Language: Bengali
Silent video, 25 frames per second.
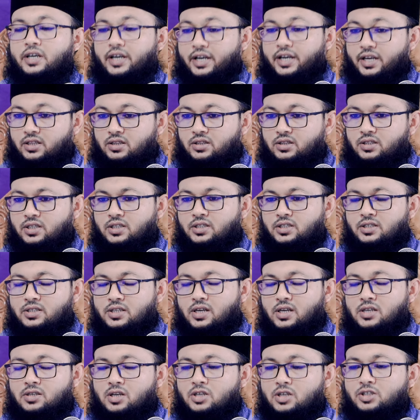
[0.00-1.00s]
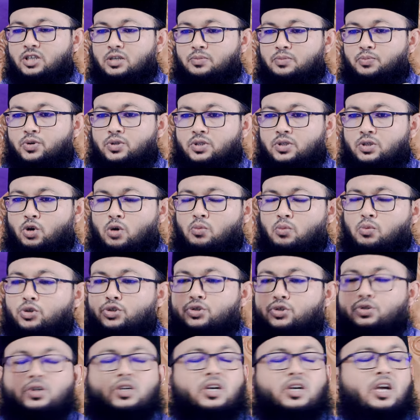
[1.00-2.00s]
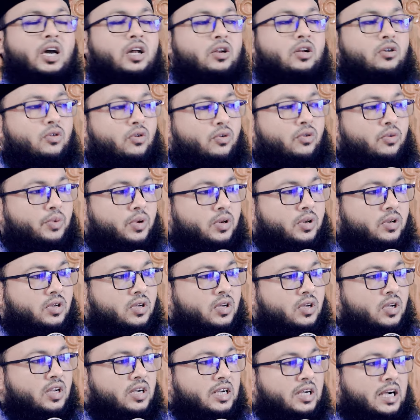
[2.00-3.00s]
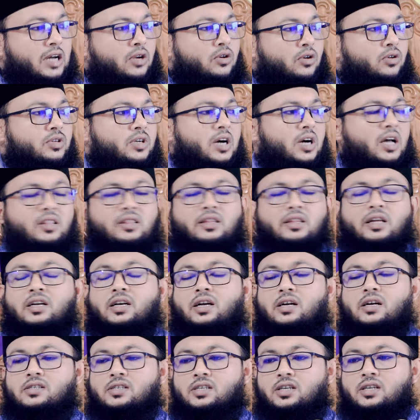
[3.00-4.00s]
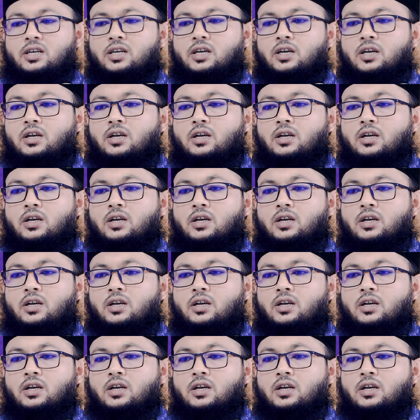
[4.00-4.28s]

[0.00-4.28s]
এই তিনটা জিনিসের প্রতি অবশ্যই খেয়াল করবেন কারণ আল্লাহর কাছে